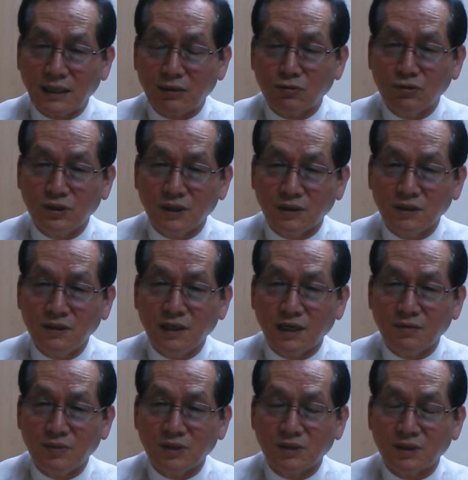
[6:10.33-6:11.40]
단원씩
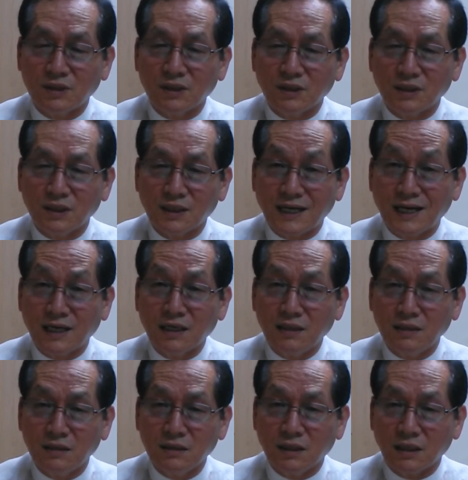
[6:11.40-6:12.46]
끊어가면서 그것을
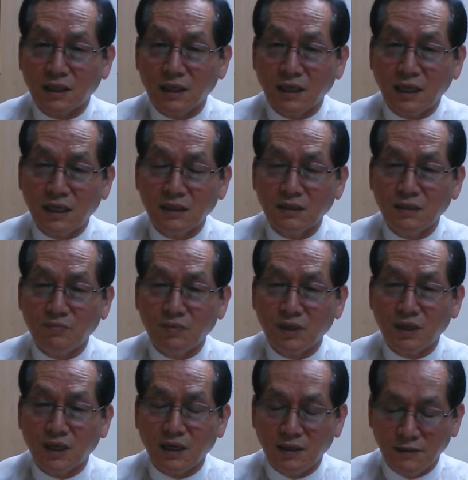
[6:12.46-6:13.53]
강해를 이렇게 한
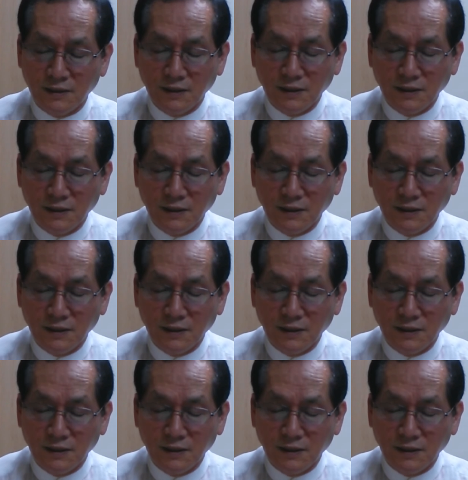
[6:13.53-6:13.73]
겁니다.